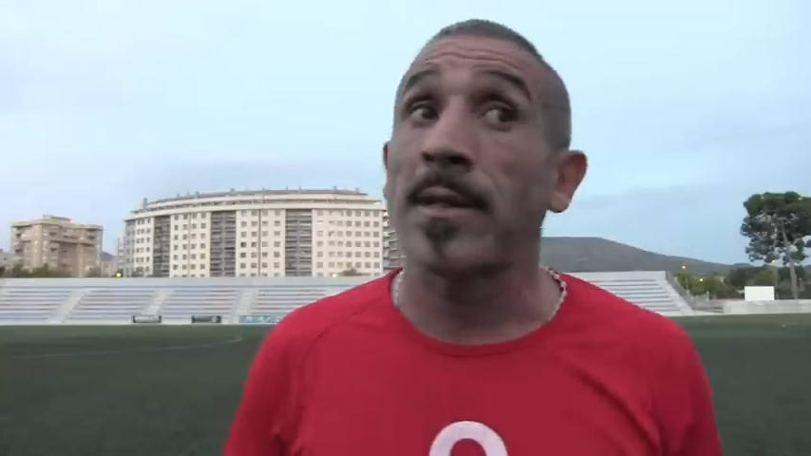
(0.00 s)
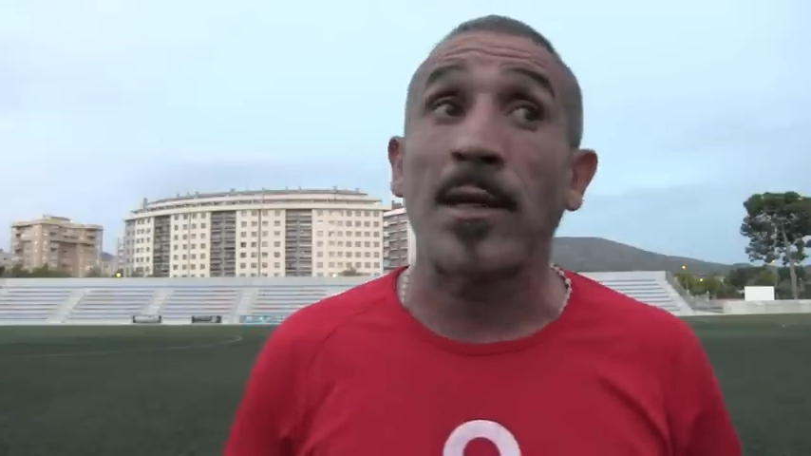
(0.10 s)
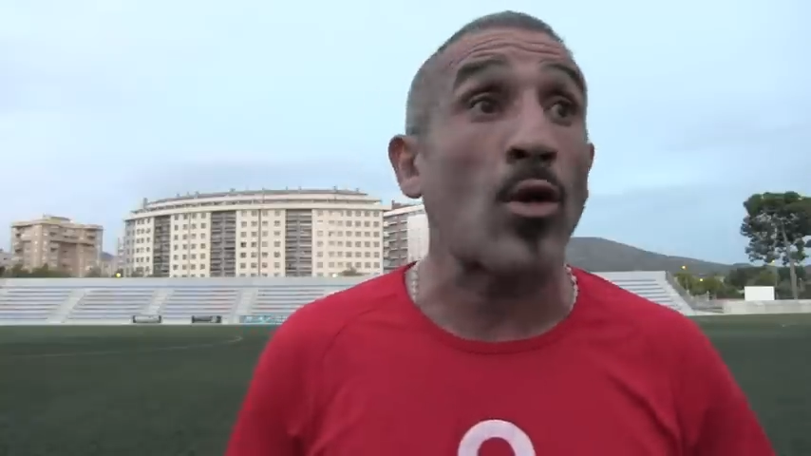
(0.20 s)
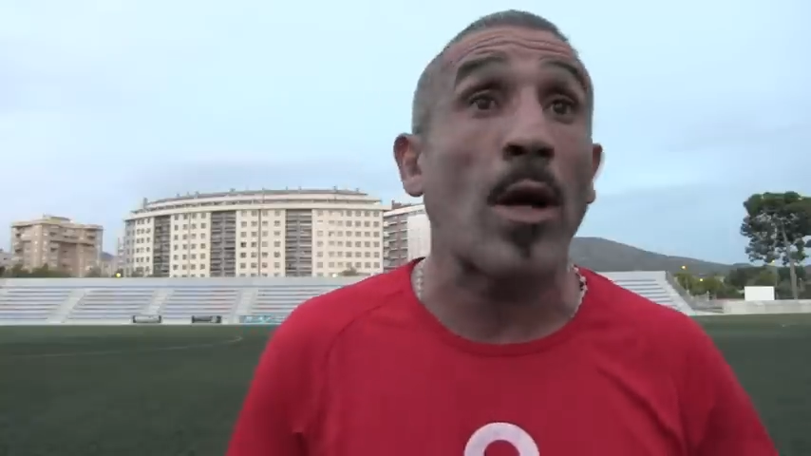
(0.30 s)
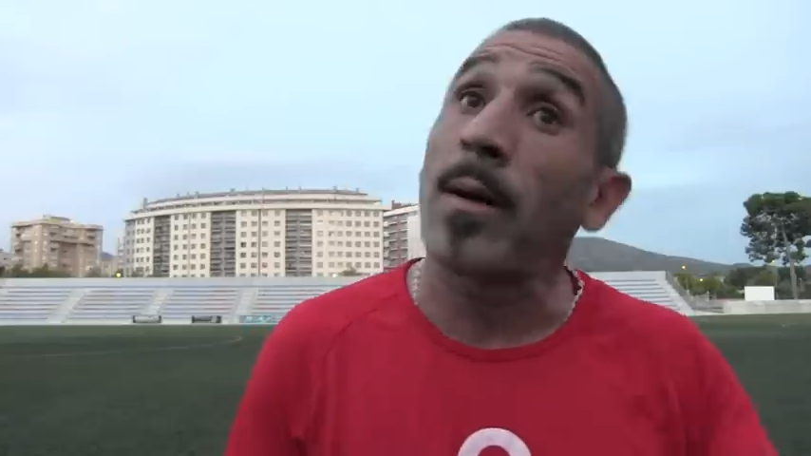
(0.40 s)

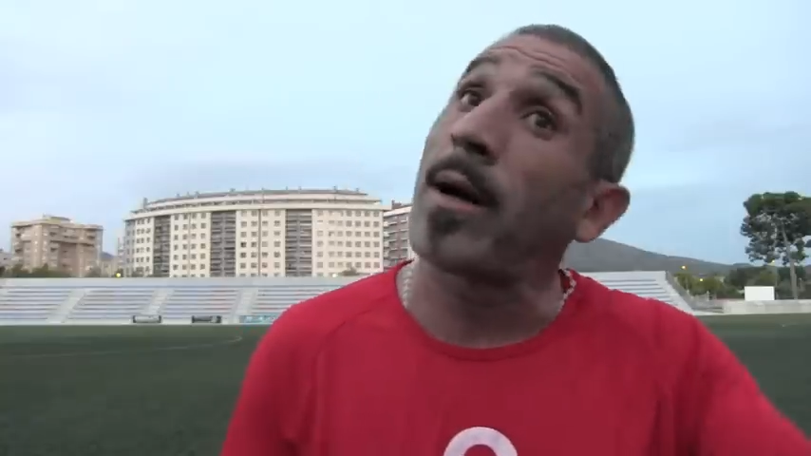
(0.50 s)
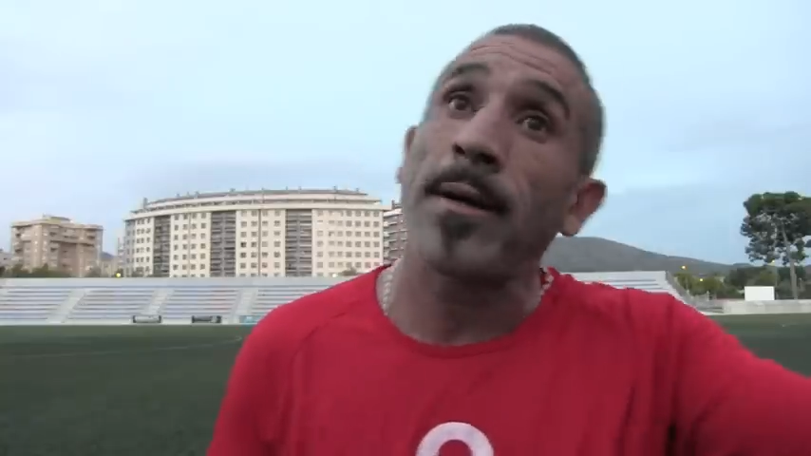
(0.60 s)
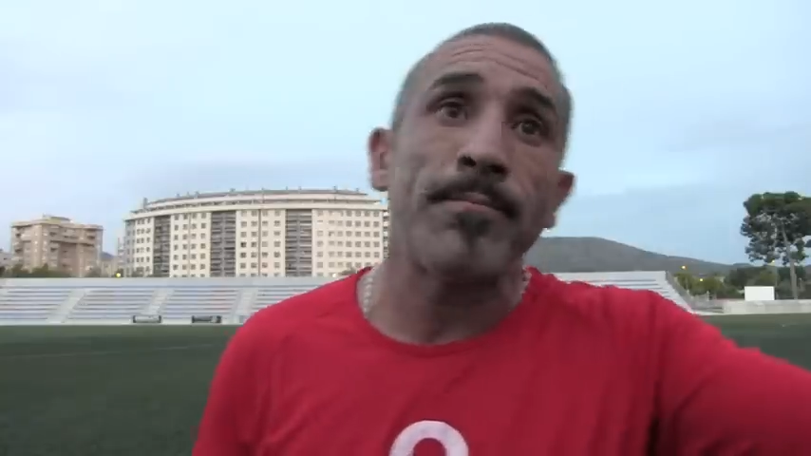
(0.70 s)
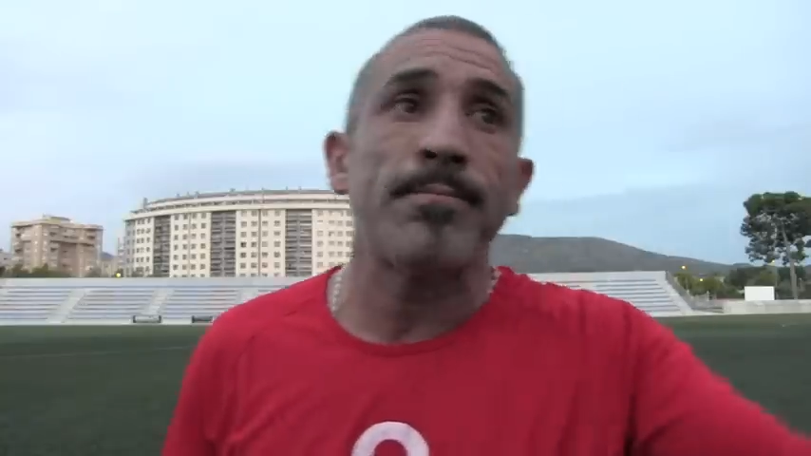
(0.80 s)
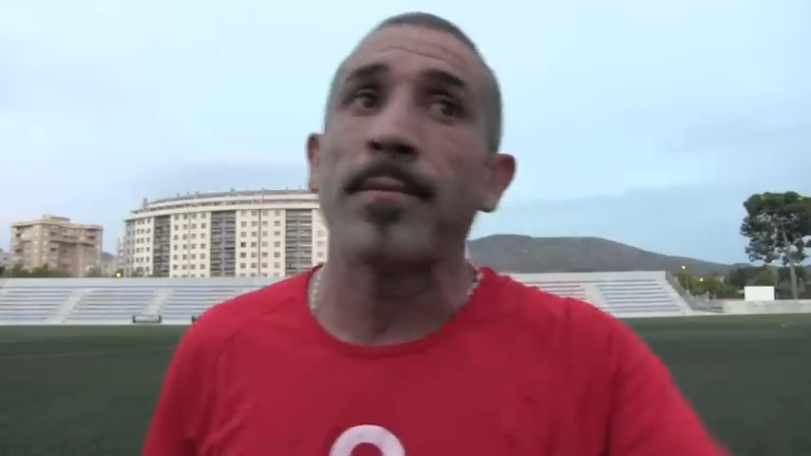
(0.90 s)
ya
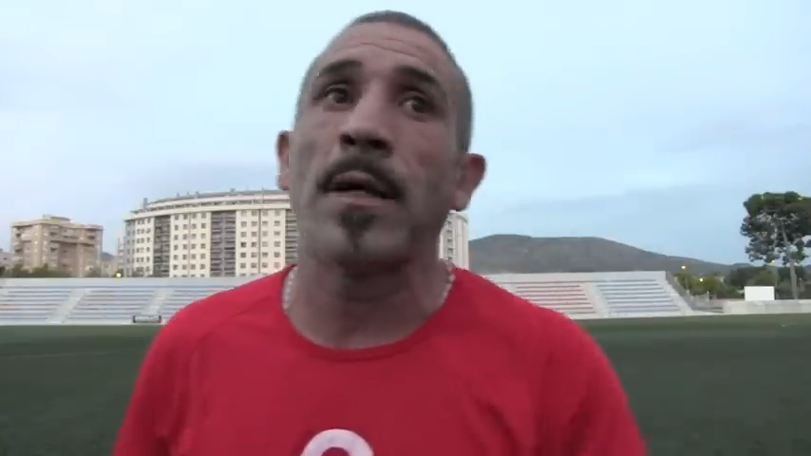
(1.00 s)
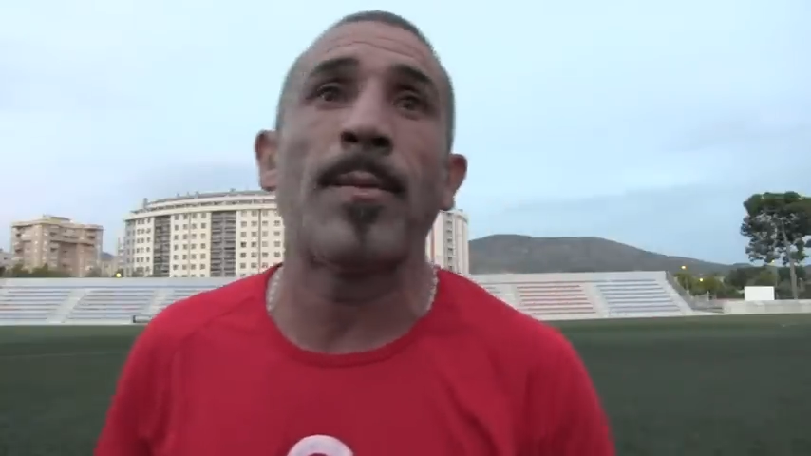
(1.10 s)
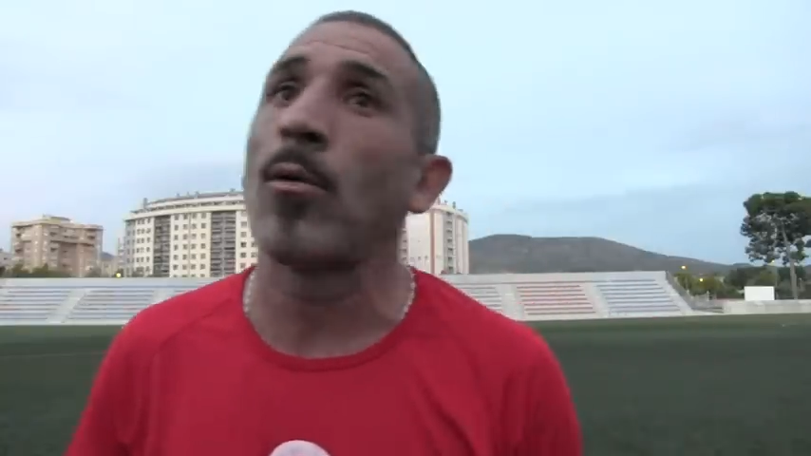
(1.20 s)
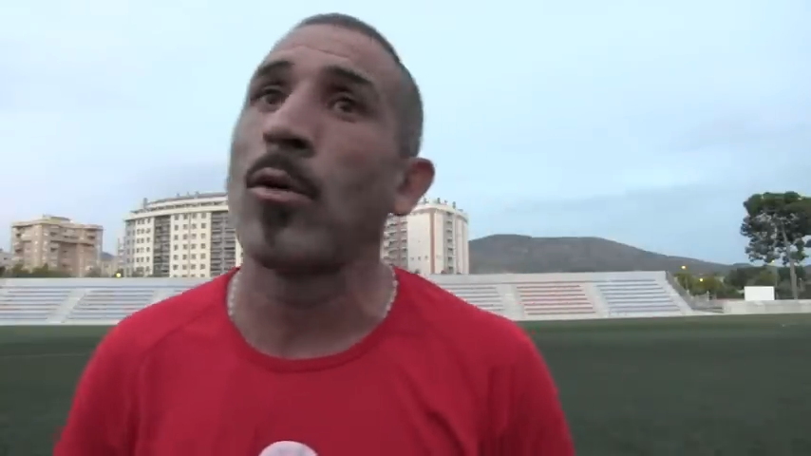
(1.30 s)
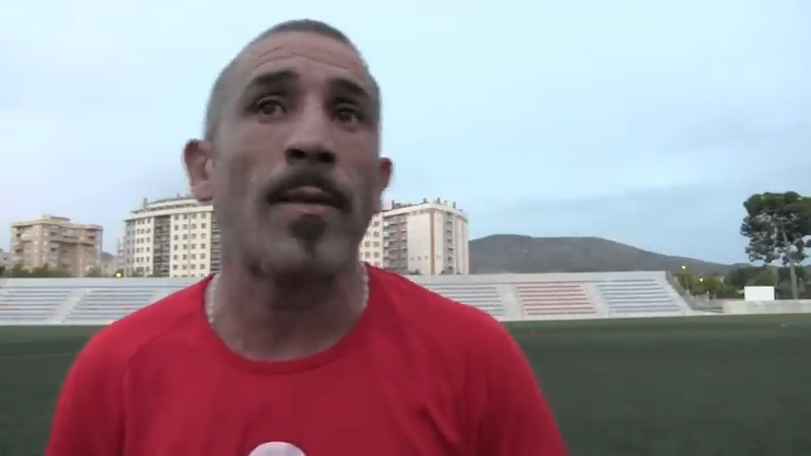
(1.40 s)
tocaba
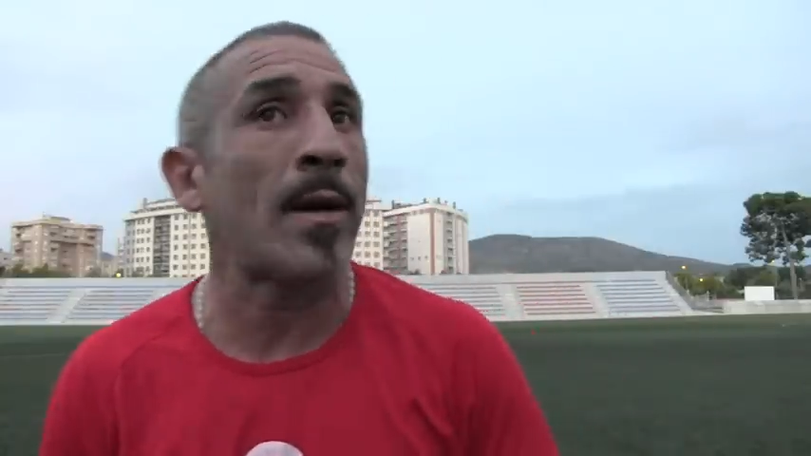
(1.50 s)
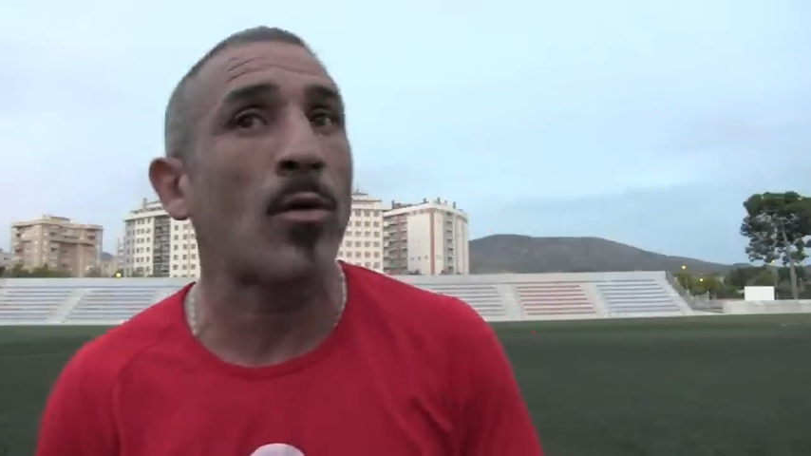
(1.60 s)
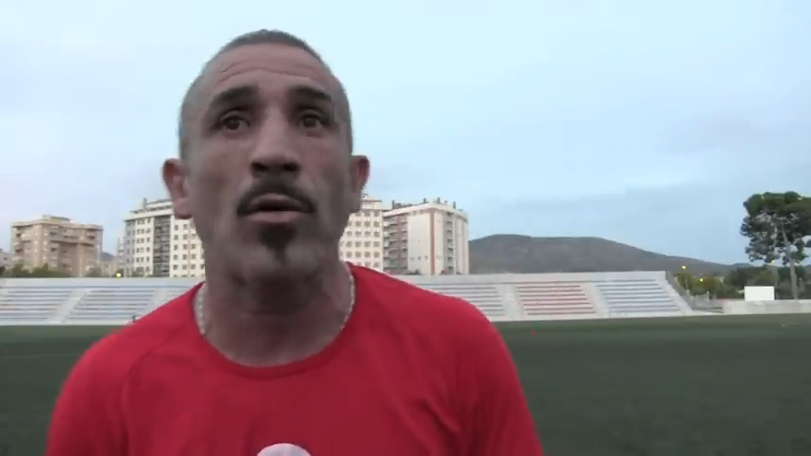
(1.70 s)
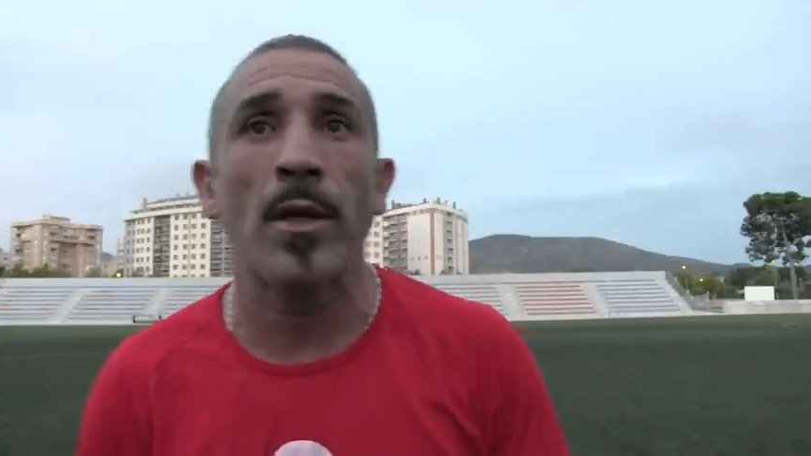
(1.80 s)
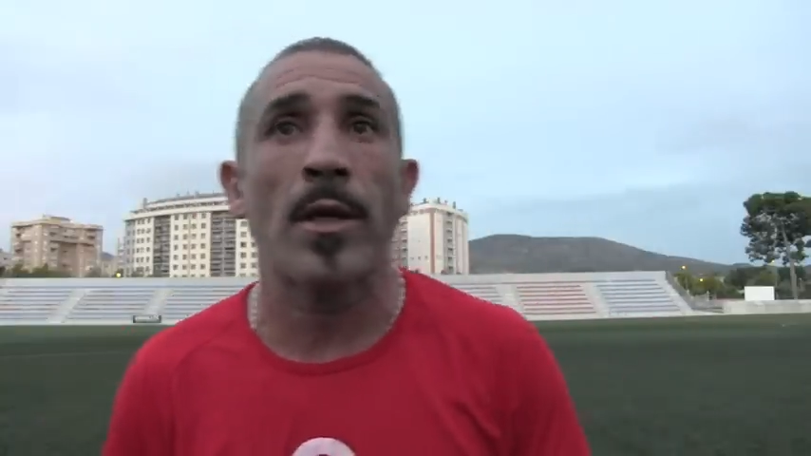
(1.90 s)
a Pablo
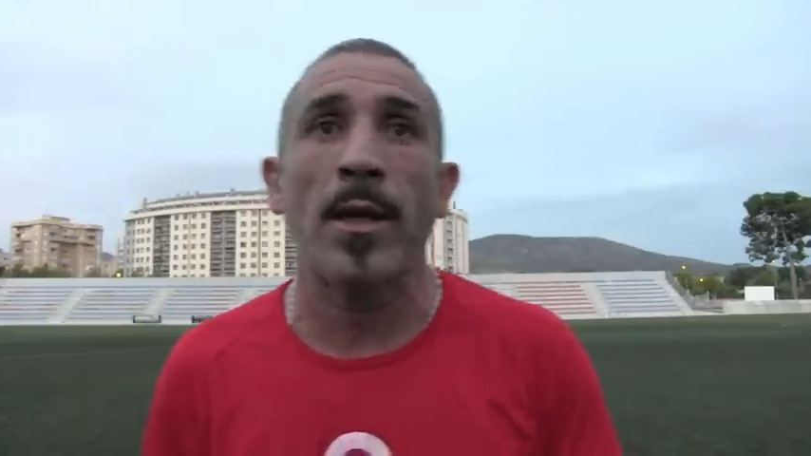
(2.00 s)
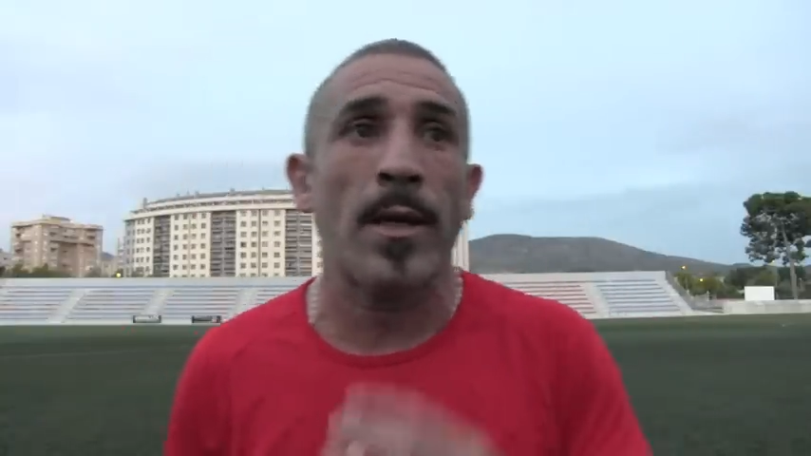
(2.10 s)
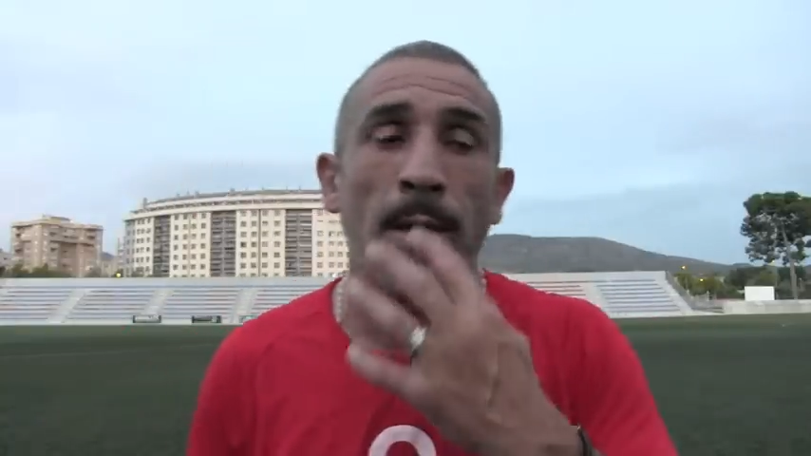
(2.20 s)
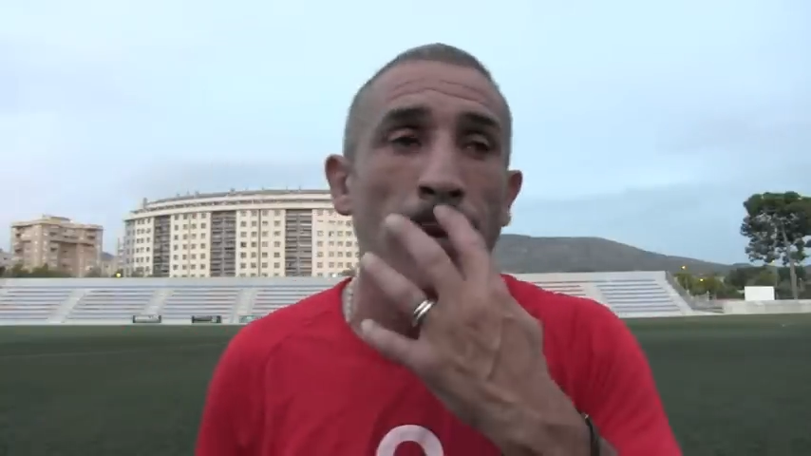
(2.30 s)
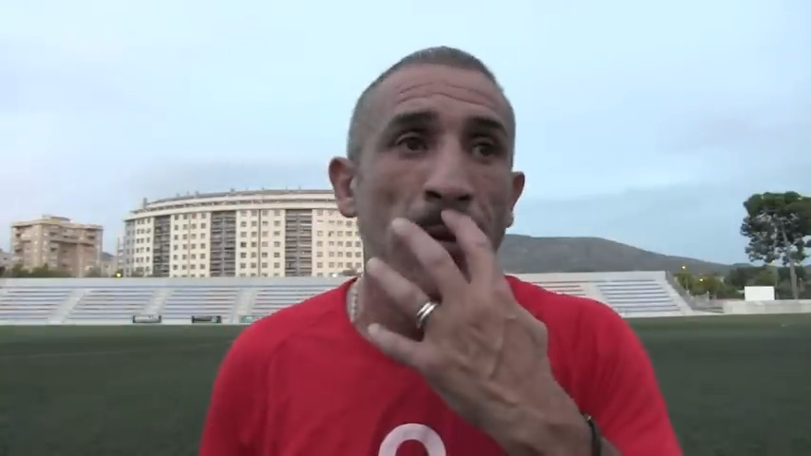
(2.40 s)
Ibanco y
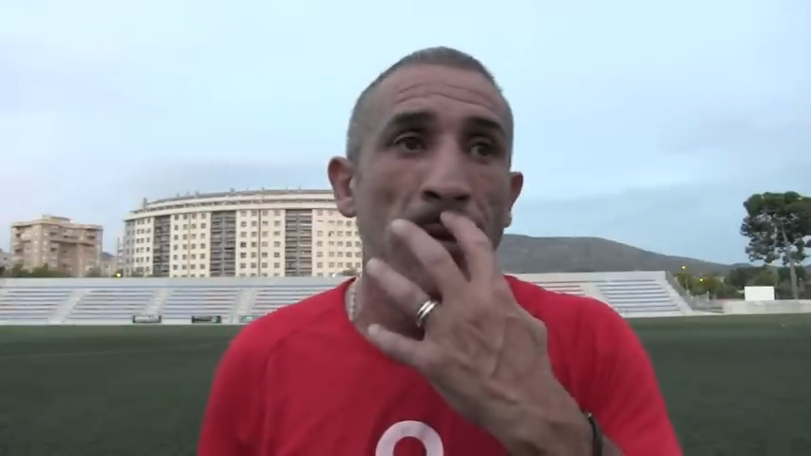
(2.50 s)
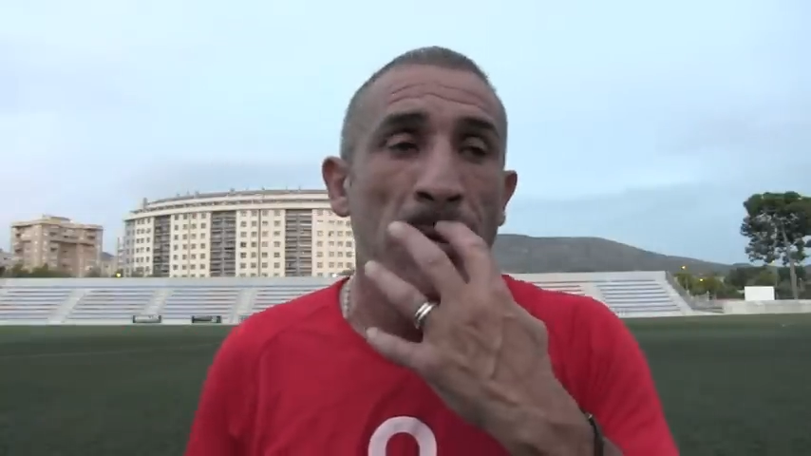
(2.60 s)
que,